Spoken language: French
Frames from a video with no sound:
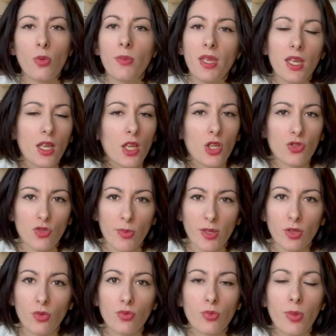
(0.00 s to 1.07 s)
mais je vais pas
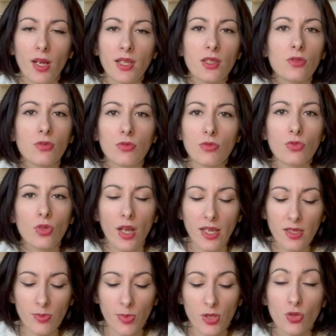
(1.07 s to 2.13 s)
trop vous parler du
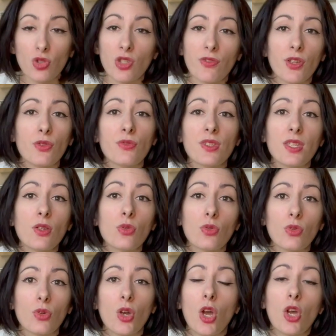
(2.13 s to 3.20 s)
reste parce que j'ai fait une
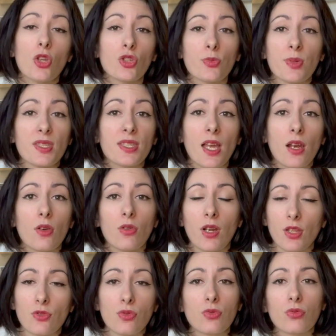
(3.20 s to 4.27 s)
vidéo spéciale
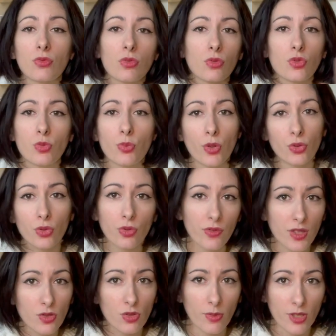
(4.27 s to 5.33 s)
là-dessus, donc tu peux
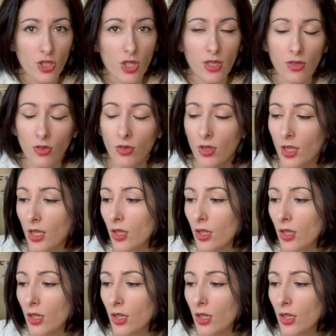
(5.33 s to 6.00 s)
retrouver sur ma chaîne